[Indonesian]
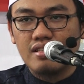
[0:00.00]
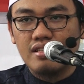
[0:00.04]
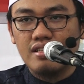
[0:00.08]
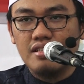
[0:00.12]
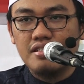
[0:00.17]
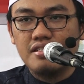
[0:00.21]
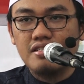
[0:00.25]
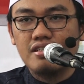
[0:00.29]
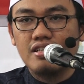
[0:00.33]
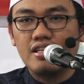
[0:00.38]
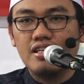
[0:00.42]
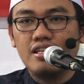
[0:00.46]

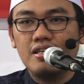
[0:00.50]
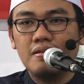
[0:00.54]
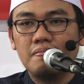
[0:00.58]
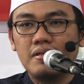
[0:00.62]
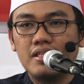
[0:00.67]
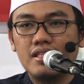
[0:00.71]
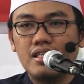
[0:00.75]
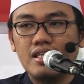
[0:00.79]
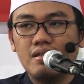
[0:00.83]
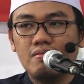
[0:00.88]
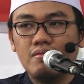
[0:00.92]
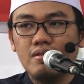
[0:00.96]
Hijrah yang
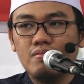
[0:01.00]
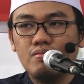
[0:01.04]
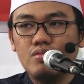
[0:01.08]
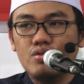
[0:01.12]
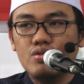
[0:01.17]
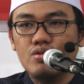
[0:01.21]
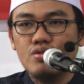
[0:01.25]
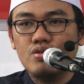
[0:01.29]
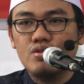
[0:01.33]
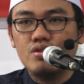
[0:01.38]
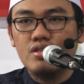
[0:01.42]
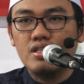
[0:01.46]
pertama
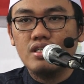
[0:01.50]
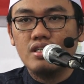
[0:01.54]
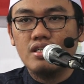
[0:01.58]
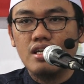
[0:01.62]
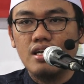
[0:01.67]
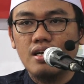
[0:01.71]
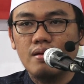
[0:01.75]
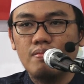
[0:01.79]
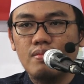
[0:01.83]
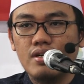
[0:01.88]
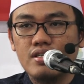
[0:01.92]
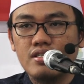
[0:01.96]
menuju
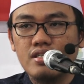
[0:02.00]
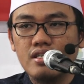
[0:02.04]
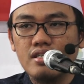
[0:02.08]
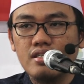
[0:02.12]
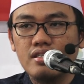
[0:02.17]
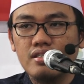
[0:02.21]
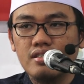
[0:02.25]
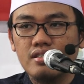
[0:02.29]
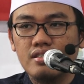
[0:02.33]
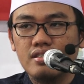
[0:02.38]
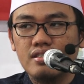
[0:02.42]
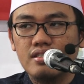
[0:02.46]
negeri Habasyah
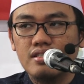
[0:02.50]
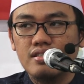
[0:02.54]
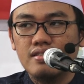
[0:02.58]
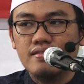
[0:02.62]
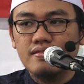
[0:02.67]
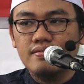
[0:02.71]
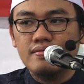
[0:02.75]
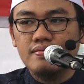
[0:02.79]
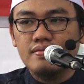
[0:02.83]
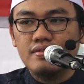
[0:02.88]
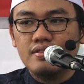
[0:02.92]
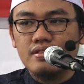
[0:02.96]

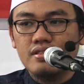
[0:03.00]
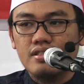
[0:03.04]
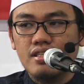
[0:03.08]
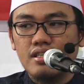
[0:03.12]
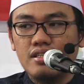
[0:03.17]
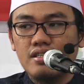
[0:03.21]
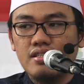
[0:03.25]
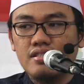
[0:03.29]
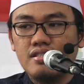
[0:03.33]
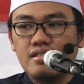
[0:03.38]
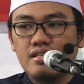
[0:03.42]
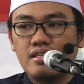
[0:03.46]

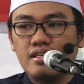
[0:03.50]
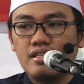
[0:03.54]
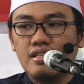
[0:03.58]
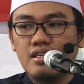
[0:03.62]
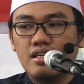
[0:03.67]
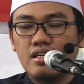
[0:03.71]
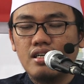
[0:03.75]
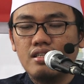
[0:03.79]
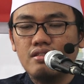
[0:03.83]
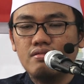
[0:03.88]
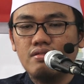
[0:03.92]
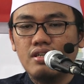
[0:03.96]
dan hijrah
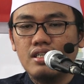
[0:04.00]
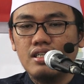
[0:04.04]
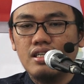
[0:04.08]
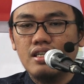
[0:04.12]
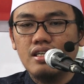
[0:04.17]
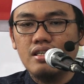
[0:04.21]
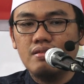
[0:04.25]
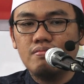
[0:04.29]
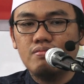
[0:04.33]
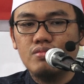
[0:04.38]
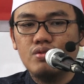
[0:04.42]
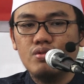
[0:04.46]
yang kedua
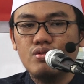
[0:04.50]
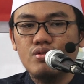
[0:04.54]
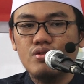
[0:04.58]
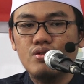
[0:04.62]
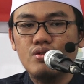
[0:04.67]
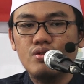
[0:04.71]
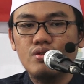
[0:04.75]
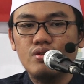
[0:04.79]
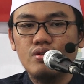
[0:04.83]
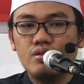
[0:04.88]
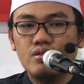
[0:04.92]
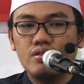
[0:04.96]
adalah
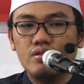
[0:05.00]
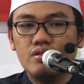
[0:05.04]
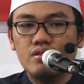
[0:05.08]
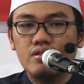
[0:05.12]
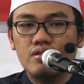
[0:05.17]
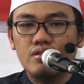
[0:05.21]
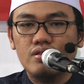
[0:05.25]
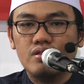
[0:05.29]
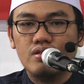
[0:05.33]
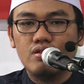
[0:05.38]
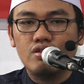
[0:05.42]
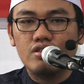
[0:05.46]
menuju
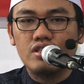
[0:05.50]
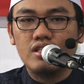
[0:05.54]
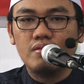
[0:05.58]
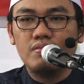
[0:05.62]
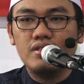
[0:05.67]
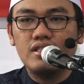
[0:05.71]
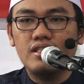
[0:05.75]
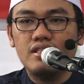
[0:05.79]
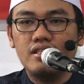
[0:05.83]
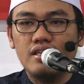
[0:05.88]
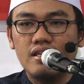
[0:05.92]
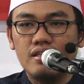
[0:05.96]
kota
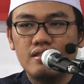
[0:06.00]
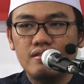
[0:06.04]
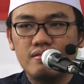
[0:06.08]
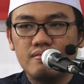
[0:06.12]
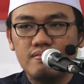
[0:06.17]
Madinah.